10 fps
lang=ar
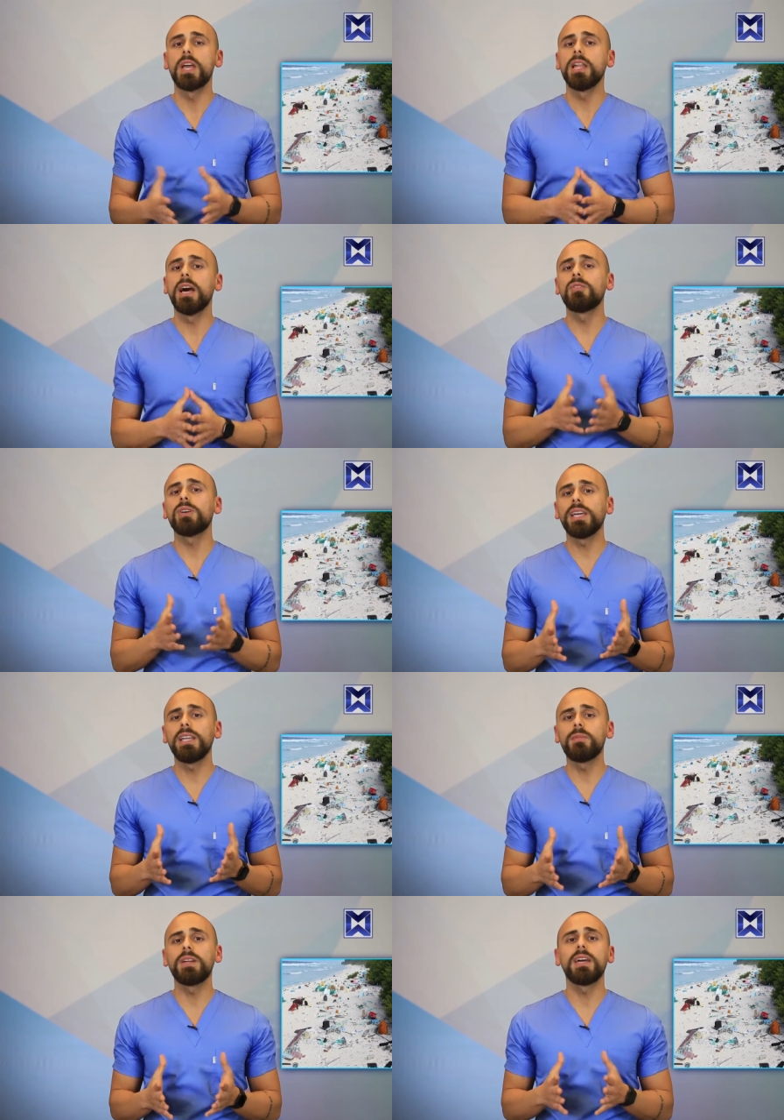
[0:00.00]
لانه
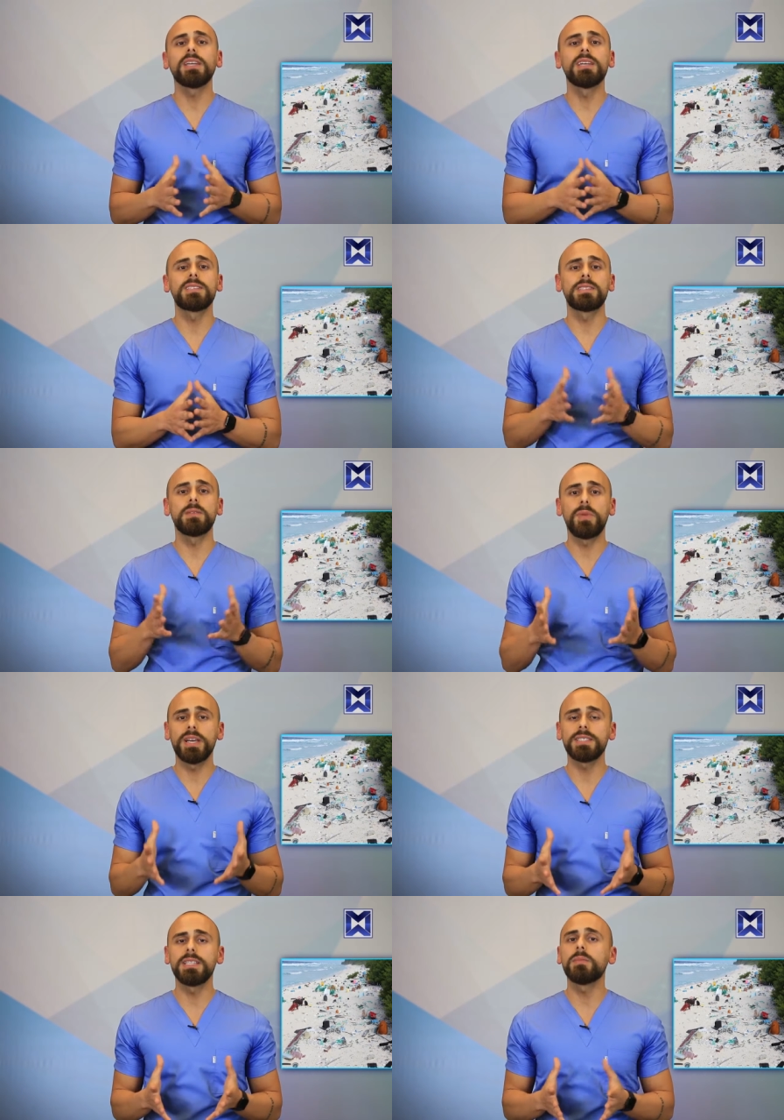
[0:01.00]
غالبا اكياس
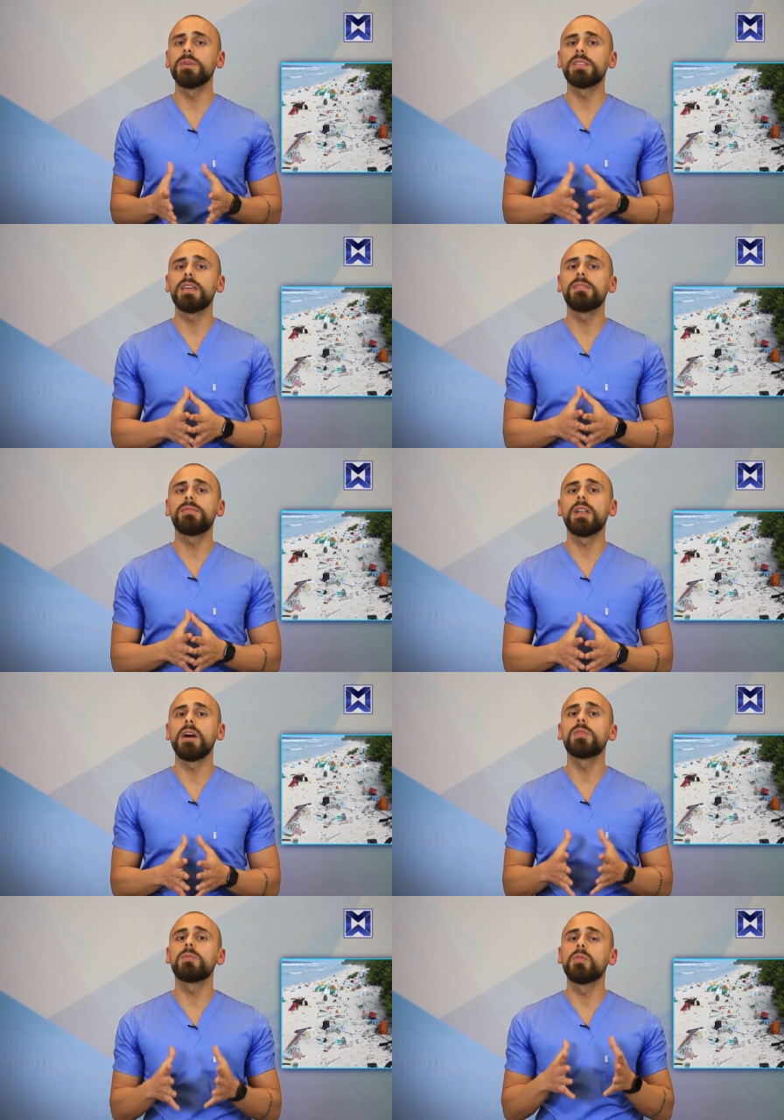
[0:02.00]
البلاستيك بينتهي فيها
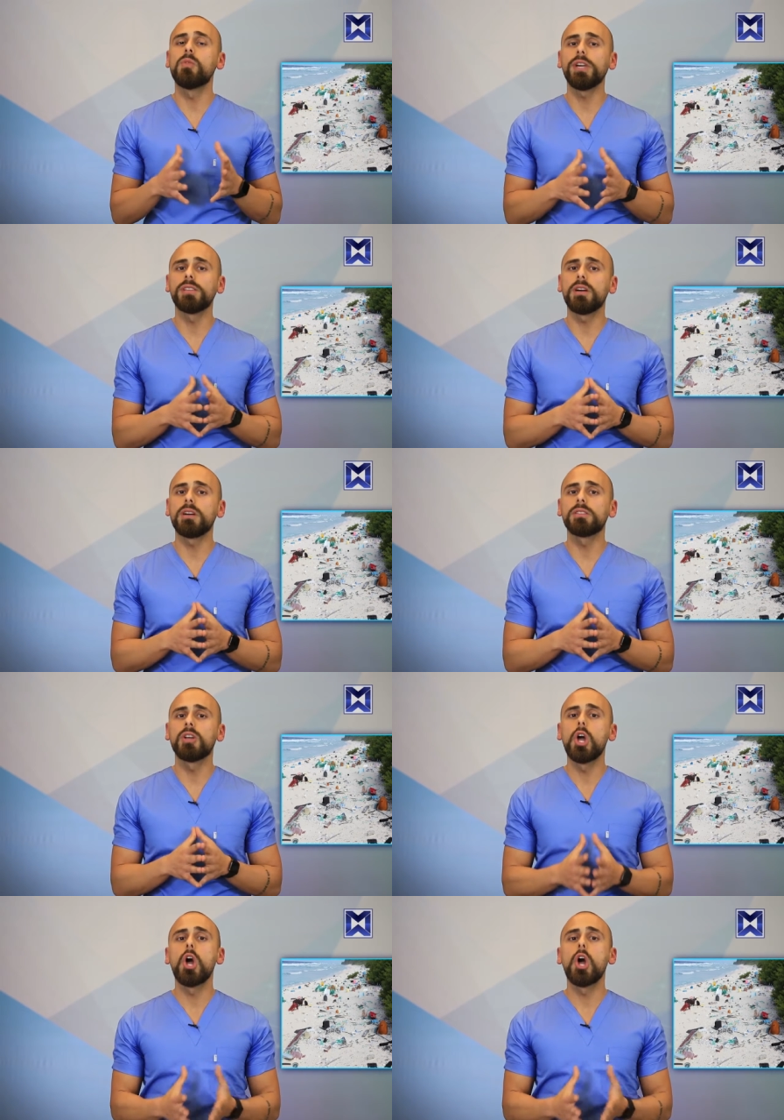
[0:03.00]
الامر بالمحيطات